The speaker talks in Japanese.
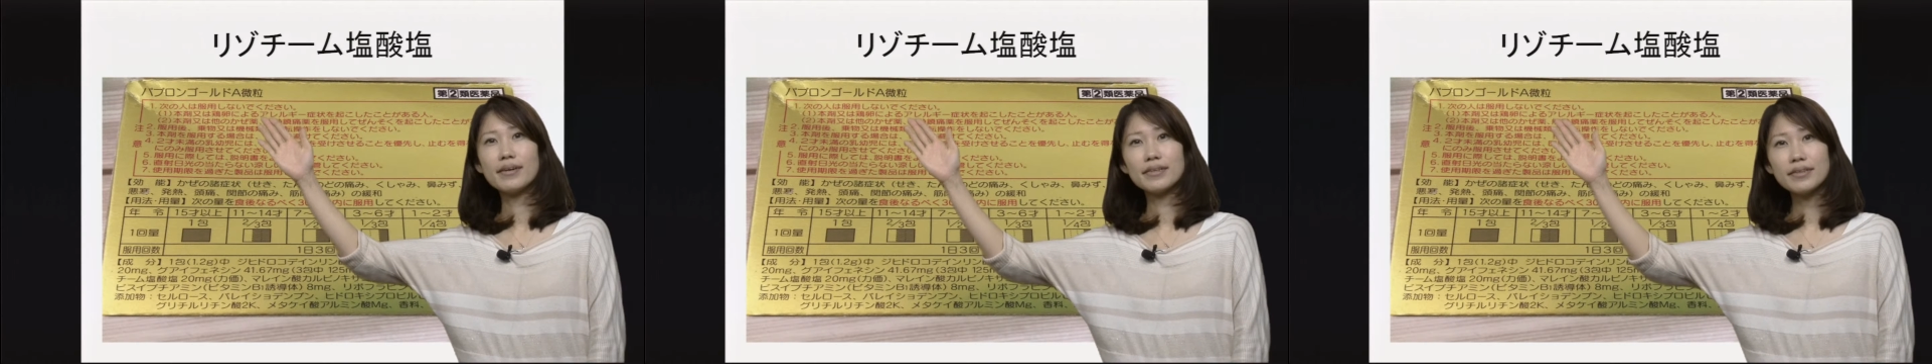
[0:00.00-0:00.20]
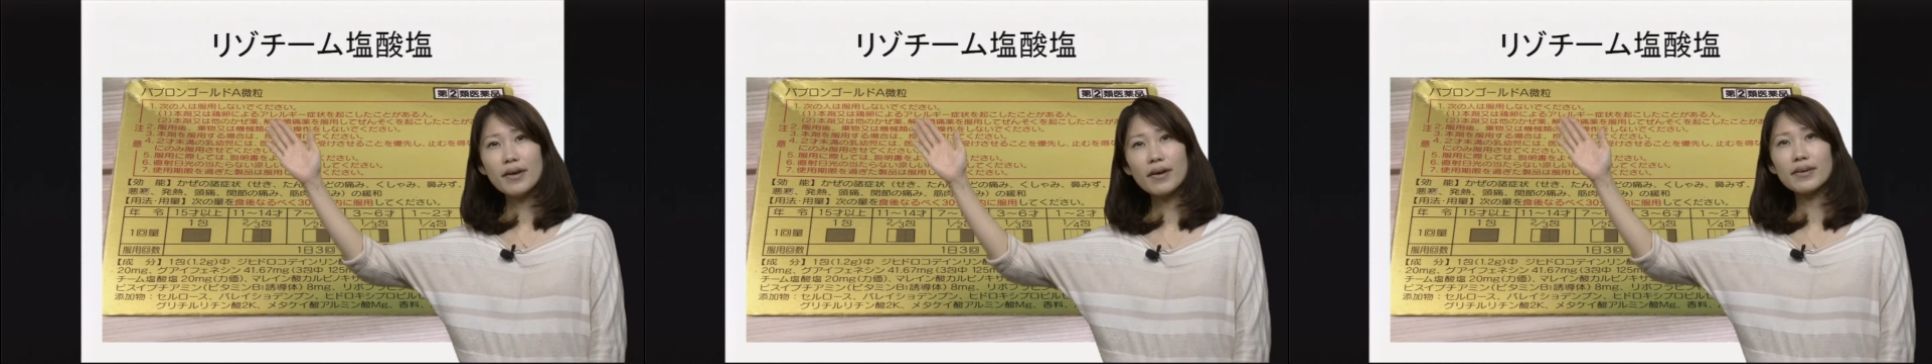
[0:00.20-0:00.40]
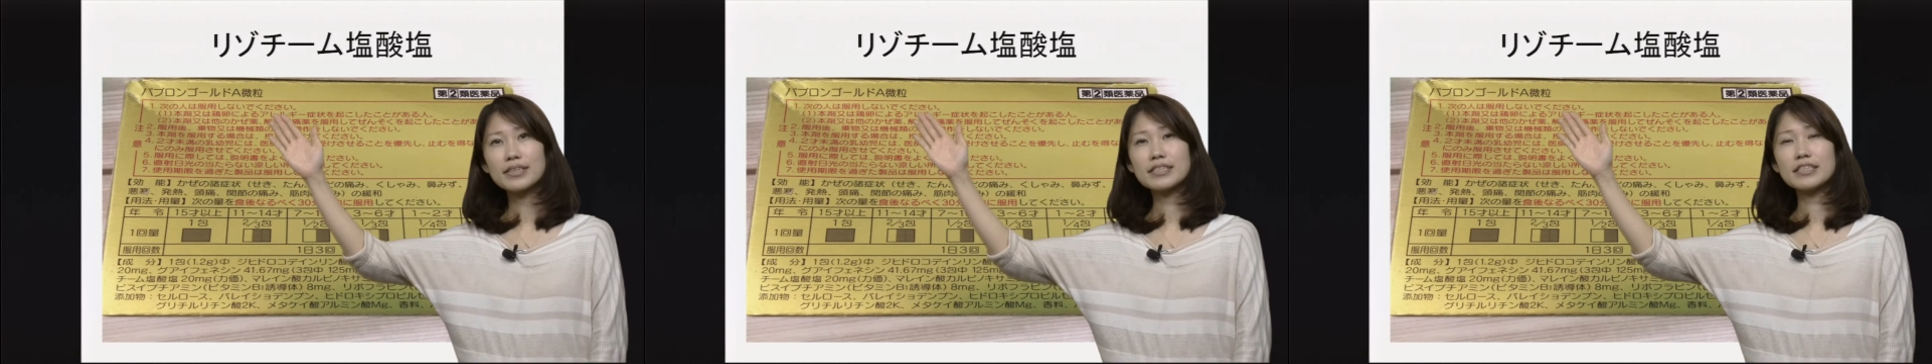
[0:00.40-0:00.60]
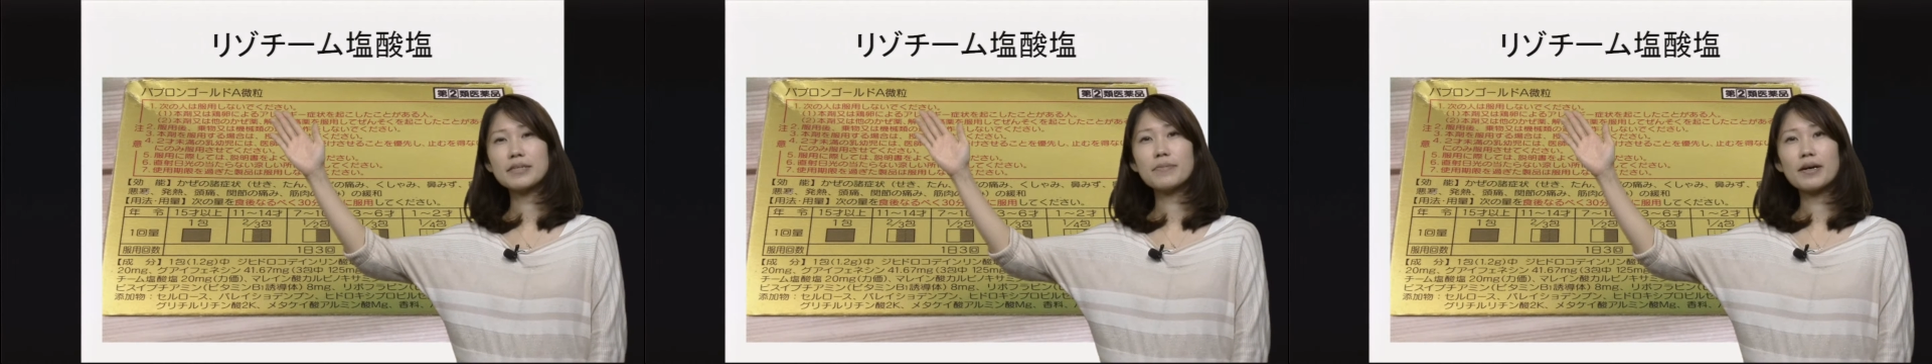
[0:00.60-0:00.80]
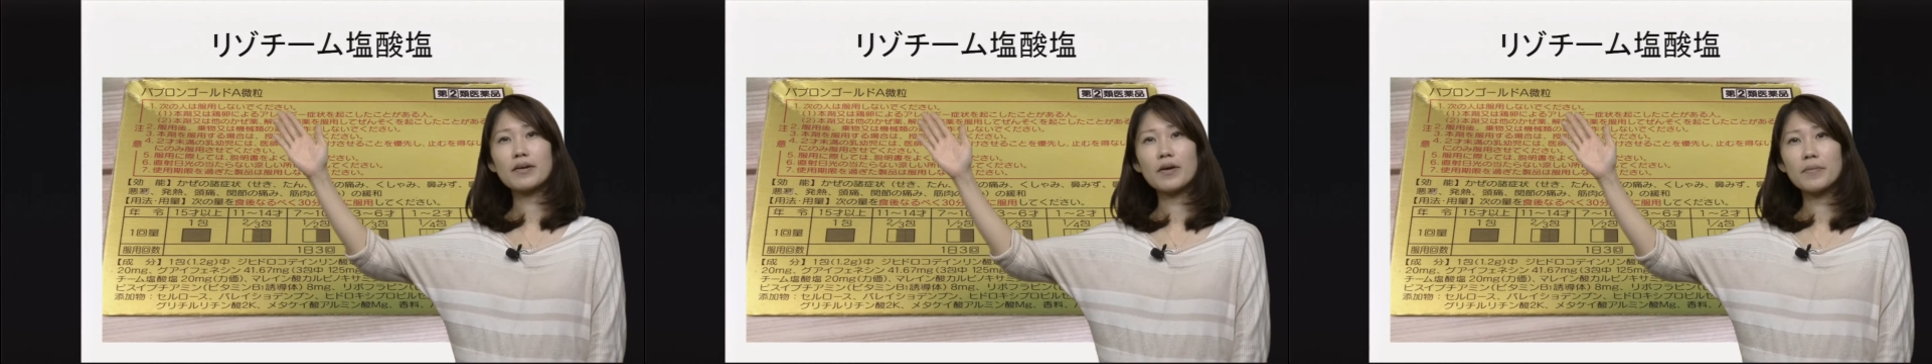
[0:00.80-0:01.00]
の薬
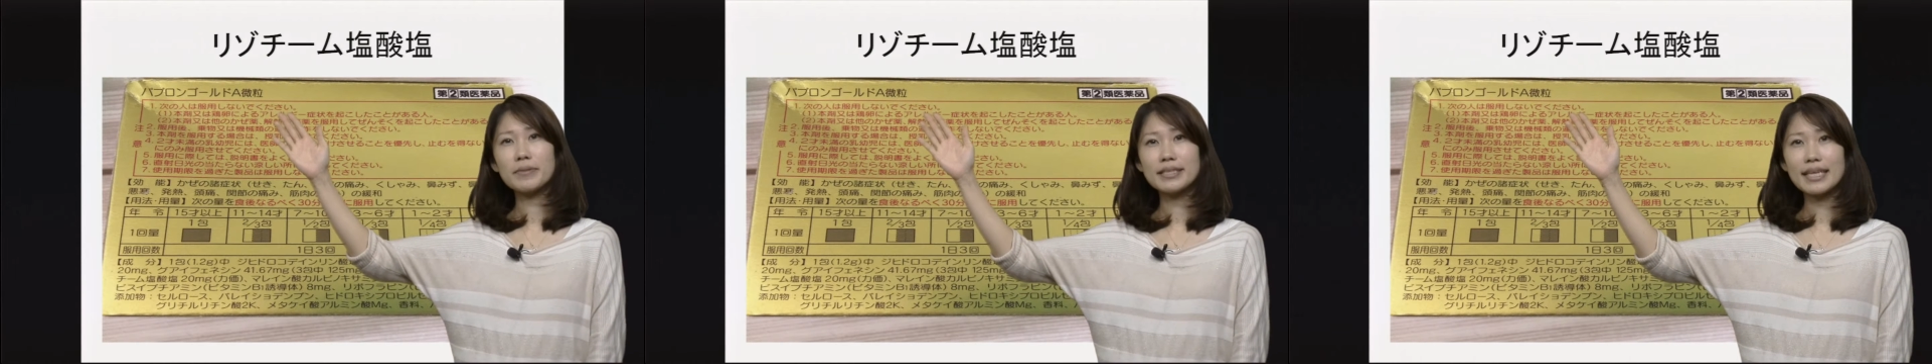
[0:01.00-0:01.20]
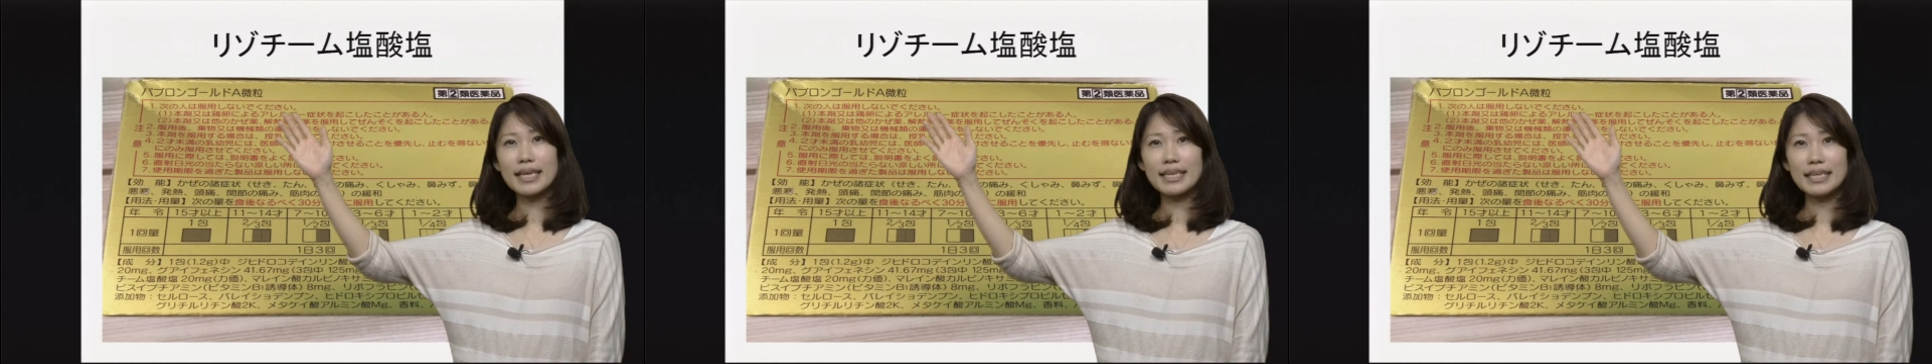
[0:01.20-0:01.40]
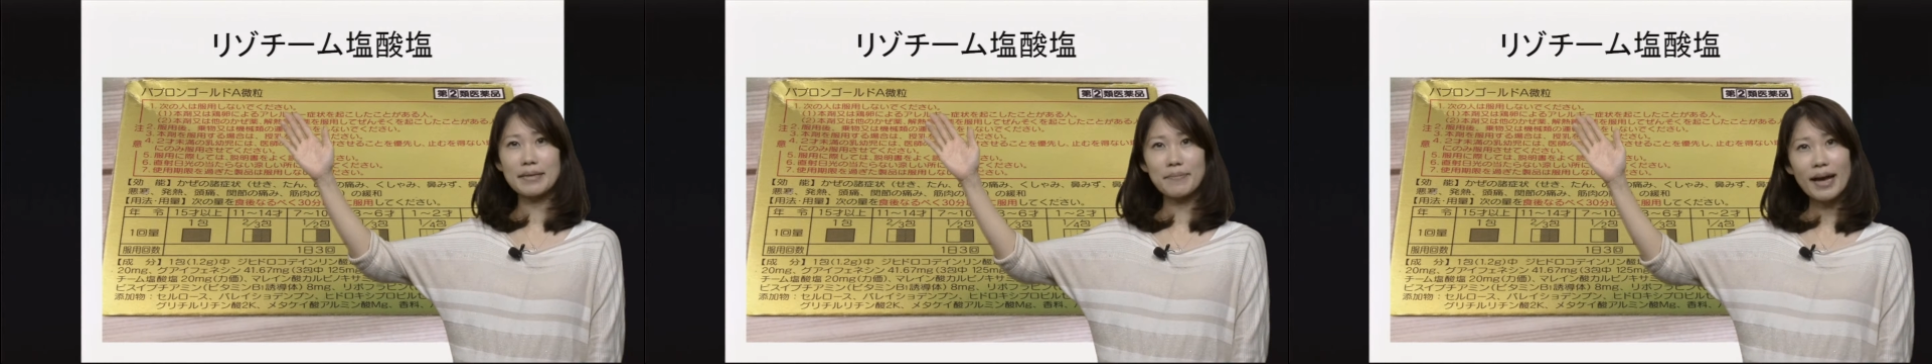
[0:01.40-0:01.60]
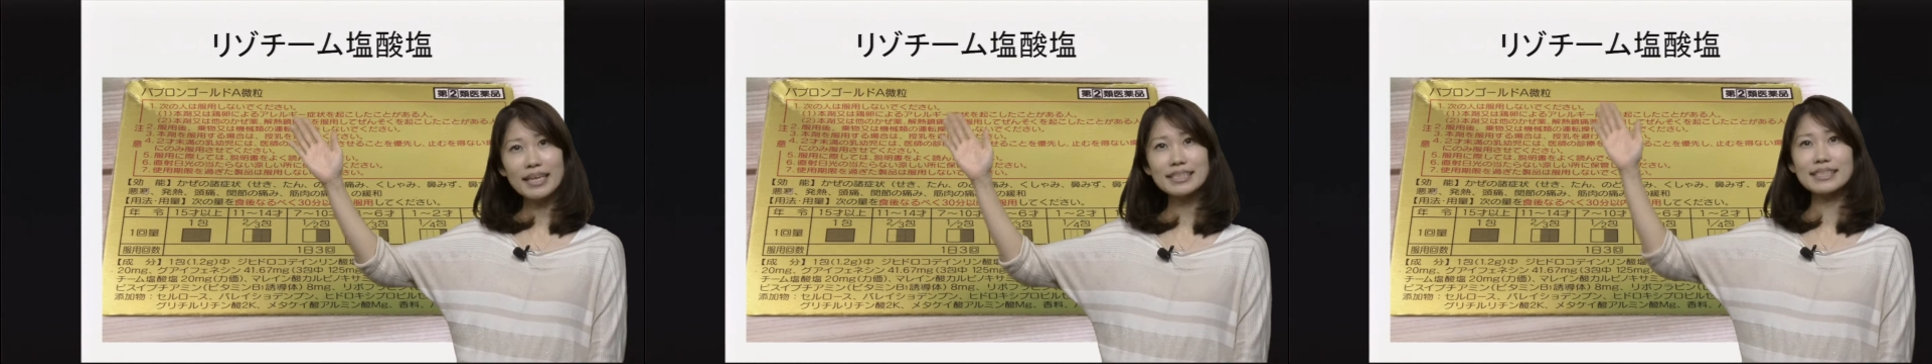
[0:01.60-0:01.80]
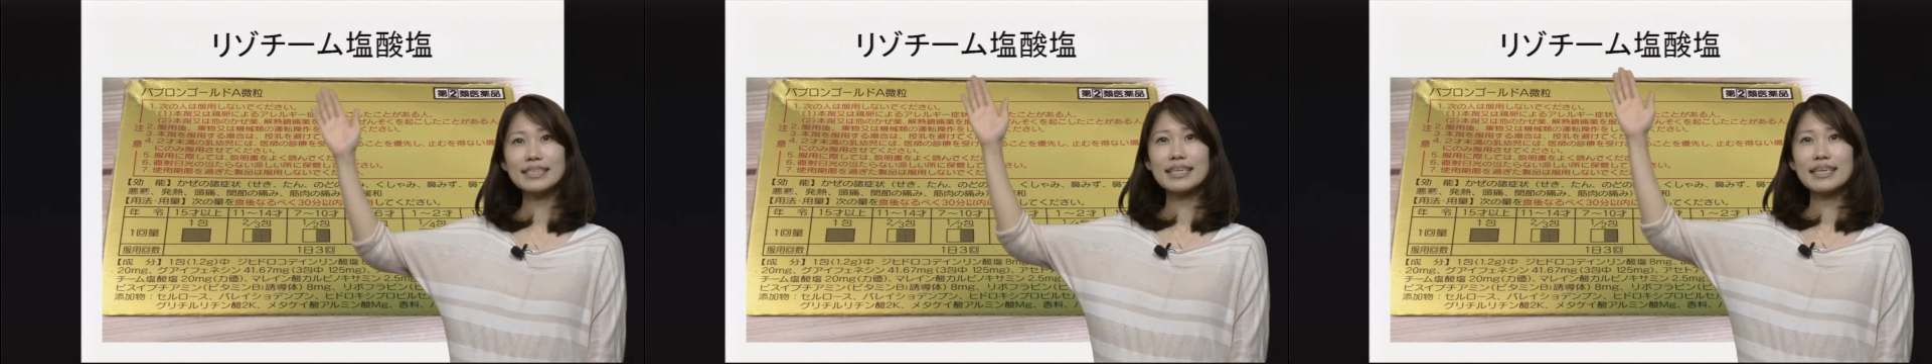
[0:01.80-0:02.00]
箱を見ていき
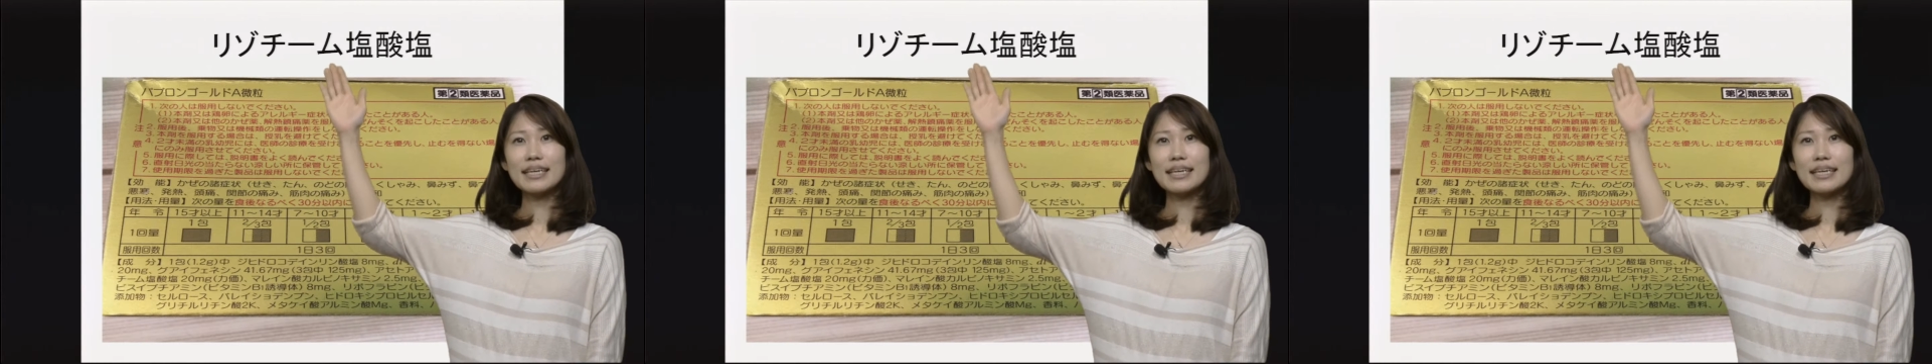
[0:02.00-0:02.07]
ます。